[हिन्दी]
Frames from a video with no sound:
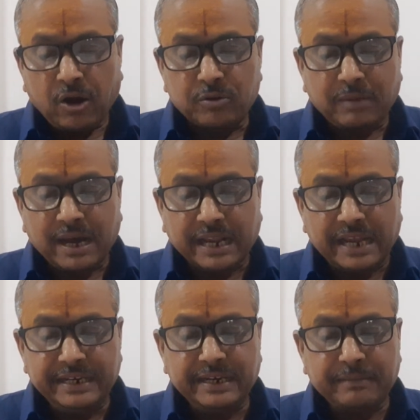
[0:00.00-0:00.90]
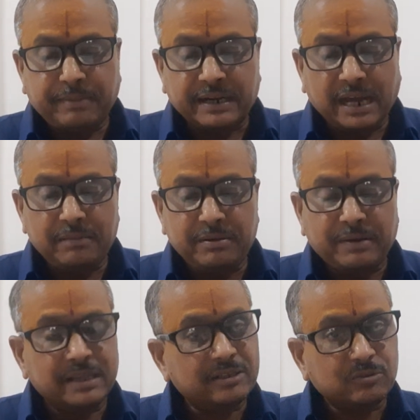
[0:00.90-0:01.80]
और महारानी ने बंगाल
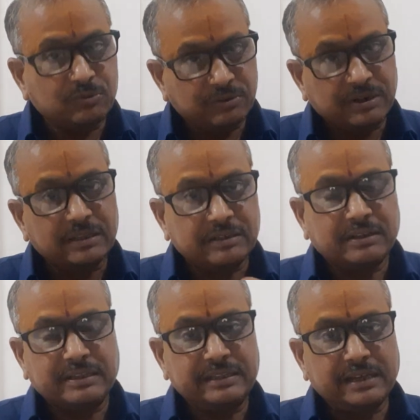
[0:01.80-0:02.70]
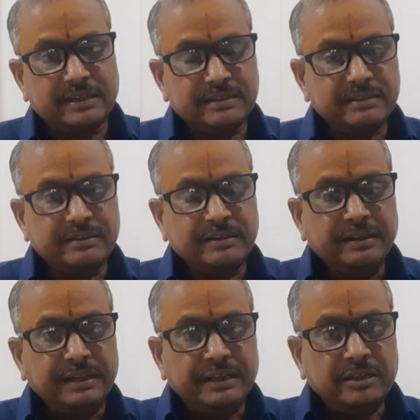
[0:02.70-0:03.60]
विभाजन को रद्द कर दिया
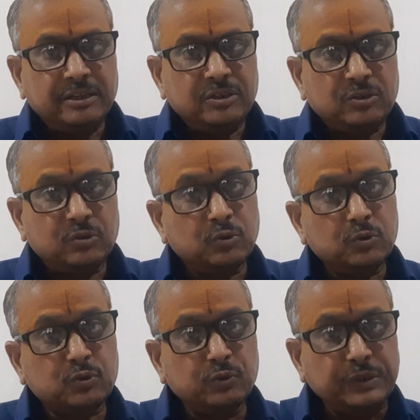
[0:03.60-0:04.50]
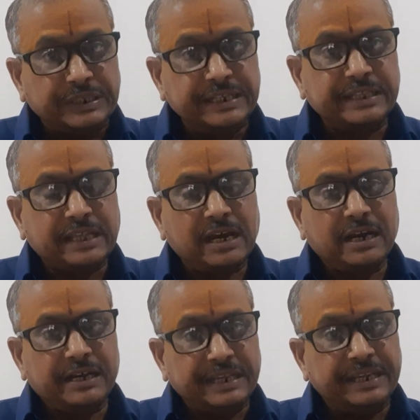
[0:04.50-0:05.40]
दोस्तों ये था
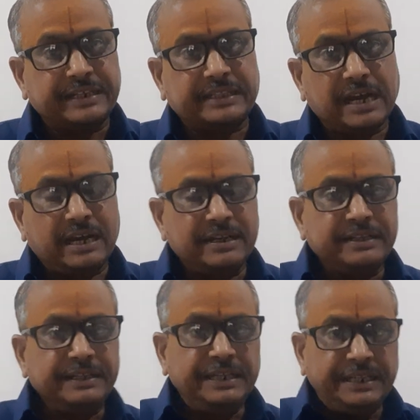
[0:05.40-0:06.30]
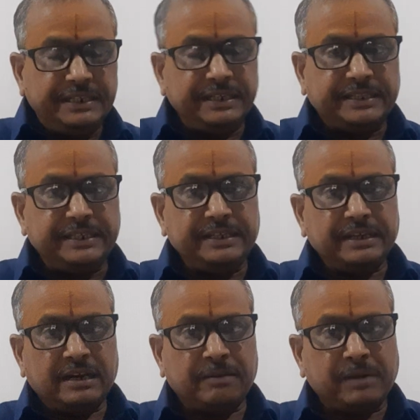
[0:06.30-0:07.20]
एकता ये थी
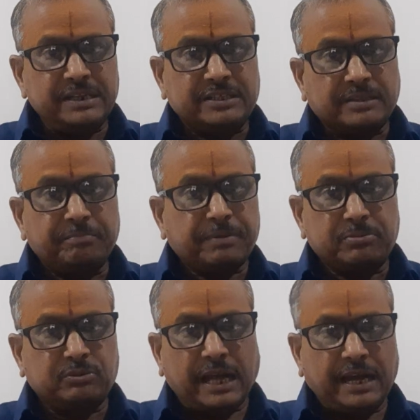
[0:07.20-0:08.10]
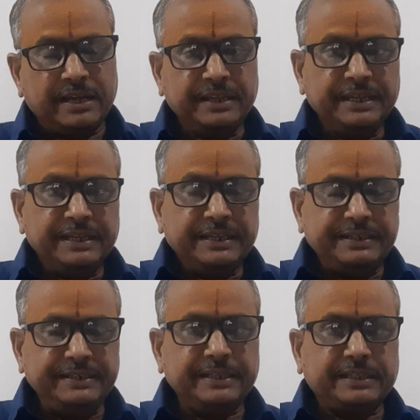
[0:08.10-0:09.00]
हमारी संप्रभुता
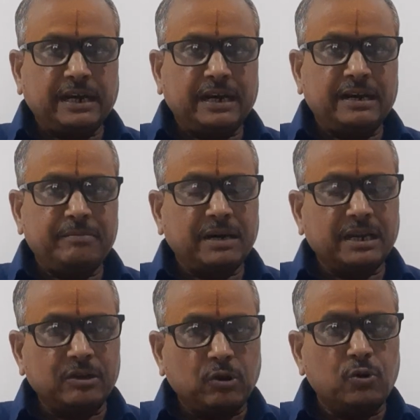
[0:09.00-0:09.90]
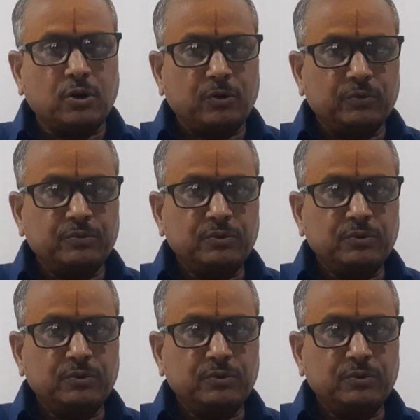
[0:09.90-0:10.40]
ये था हमारा गौरव